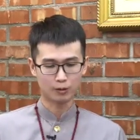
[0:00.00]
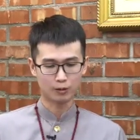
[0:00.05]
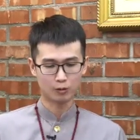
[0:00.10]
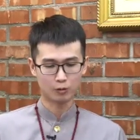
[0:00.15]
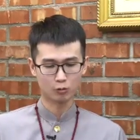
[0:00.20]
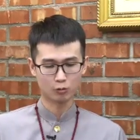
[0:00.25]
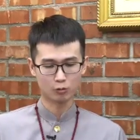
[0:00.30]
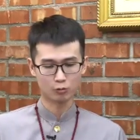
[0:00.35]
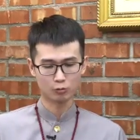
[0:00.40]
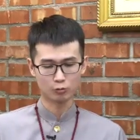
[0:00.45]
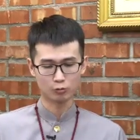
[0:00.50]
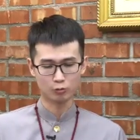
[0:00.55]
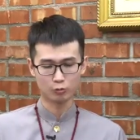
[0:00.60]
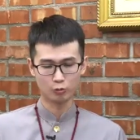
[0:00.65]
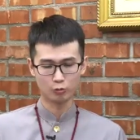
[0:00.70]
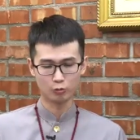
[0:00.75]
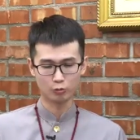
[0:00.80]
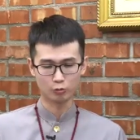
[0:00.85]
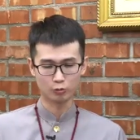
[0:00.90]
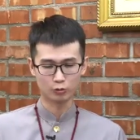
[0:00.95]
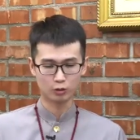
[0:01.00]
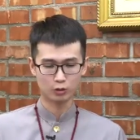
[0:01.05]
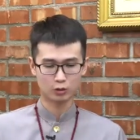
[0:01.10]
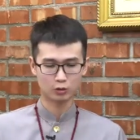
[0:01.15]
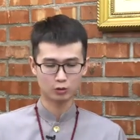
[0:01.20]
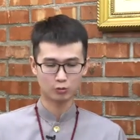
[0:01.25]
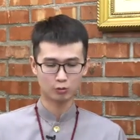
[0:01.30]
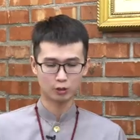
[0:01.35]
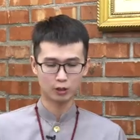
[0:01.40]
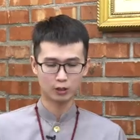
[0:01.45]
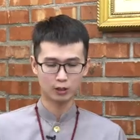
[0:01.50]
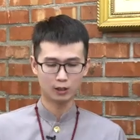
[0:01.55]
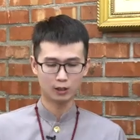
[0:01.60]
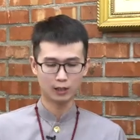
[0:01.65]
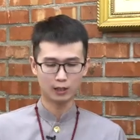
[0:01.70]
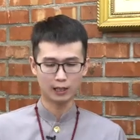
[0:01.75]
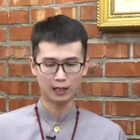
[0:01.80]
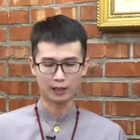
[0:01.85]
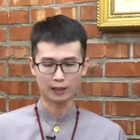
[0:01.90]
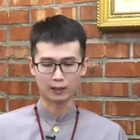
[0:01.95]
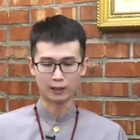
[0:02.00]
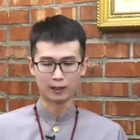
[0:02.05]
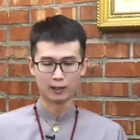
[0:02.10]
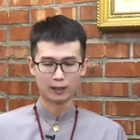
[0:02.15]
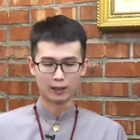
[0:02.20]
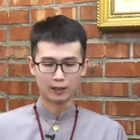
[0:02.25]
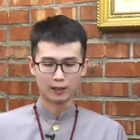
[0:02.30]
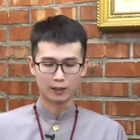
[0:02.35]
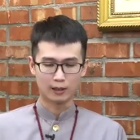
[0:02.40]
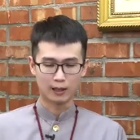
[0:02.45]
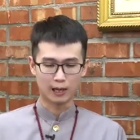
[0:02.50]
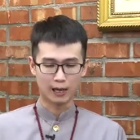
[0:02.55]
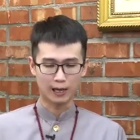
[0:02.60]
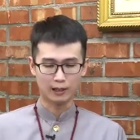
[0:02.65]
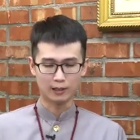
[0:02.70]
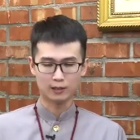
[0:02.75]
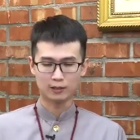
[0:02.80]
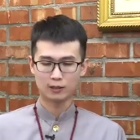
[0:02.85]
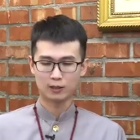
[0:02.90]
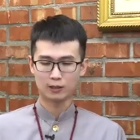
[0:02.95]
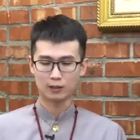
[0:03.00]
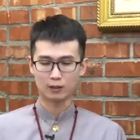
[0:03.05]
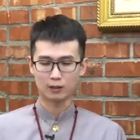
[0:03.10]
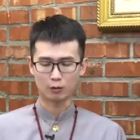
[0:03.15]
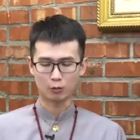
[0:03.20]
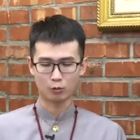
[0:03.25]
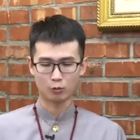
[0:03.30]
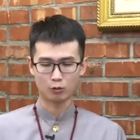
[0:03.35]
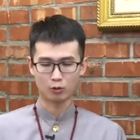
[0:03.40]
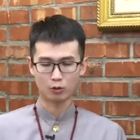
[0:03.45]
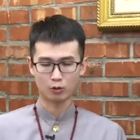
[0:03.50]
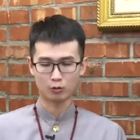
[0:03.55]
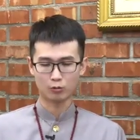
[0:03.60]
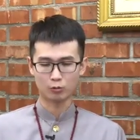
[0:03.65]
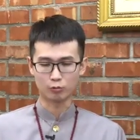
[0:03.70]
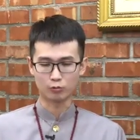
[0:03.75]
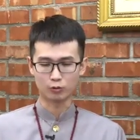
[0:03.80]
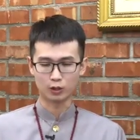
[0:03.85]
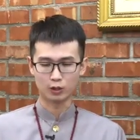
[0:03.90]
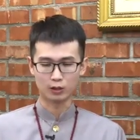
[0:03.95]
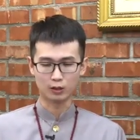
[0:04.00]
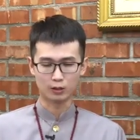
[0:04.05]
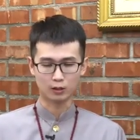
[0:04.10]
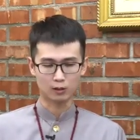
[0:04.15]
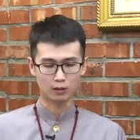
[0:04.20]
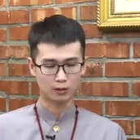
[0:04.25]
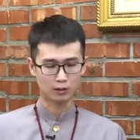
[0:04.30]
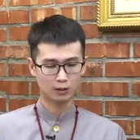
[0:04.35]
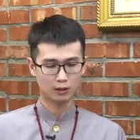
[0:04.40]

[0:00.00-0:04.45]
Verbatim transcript: 又苦于无智慧力量来解脱苦境。